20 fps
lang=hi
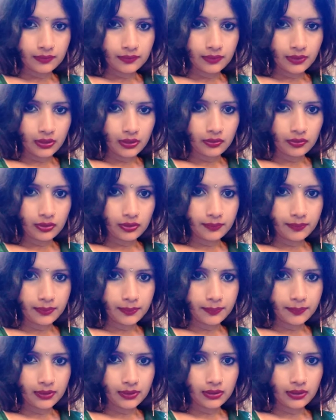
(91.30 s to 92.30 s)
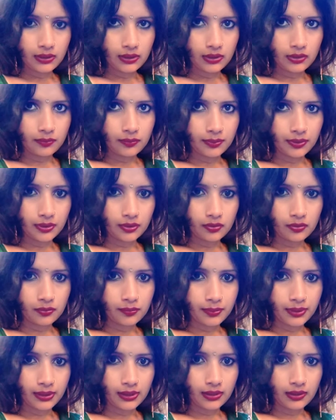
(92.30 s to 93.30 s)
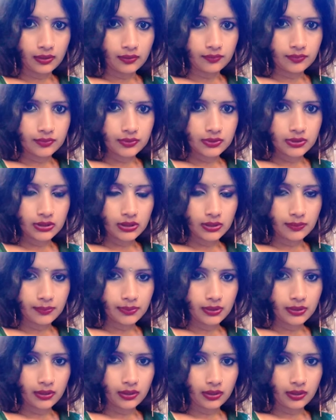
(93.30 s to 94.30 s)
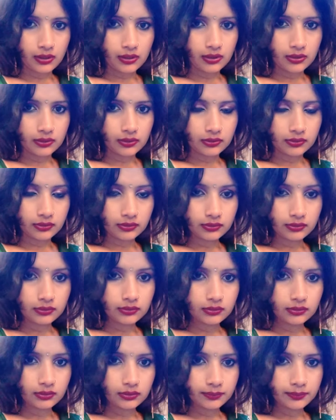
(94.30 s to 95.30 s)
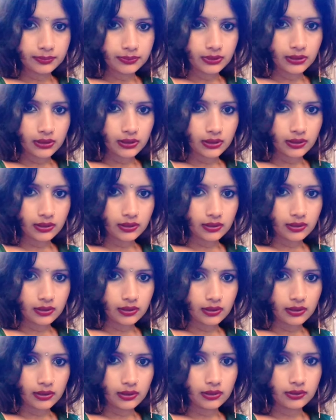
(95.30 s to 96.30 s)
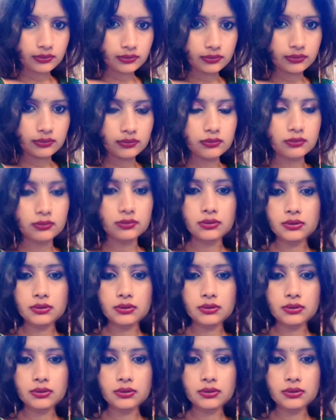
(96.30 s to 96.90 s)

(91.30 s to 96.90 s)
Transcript: हेलो एवरीवन हेलो वेलकम माई लव स्ट्री में क्या खूब दिखती हूँ